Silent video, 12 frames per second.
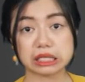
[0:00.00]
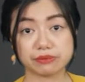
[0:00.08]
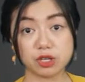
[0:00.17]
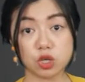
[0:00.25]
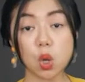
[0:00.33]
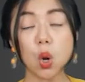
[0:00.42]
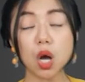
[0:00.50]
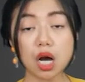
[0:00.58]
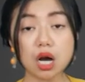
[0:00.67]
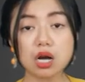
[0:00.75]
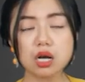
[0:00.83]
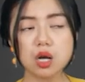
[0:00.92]
vì nó tốt
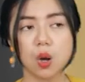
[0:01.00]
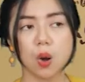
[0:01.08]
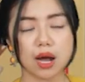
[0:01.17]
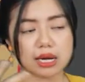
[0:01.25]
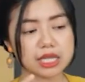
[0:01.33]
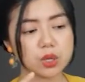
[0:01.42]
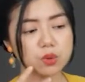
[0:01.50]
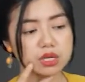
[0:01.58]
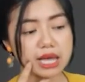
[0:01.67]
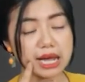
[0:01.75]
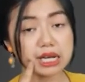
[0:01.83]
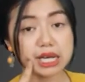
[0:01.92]
hơn hoặc là nhiều
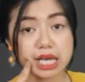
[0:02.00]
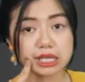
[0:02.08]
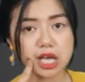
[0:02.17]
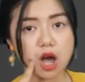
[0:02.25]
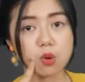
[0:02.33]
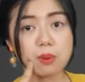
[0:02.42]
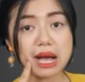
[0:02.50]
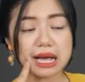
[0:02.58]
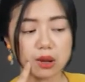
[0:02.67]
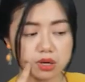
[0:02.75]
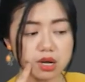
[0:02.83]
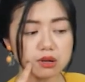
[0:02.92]
người ăn kiêng thì họ cũng ăn
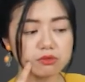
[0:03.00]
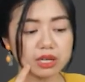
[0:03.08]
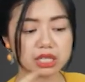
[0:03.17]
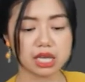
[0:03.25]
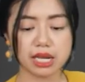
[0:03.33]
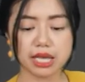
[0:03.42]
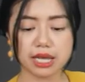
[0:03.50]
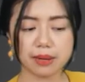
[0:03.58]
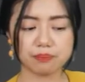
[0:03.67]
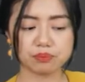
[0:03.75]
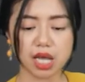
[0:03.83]
gạo lứt vậy thì ly um,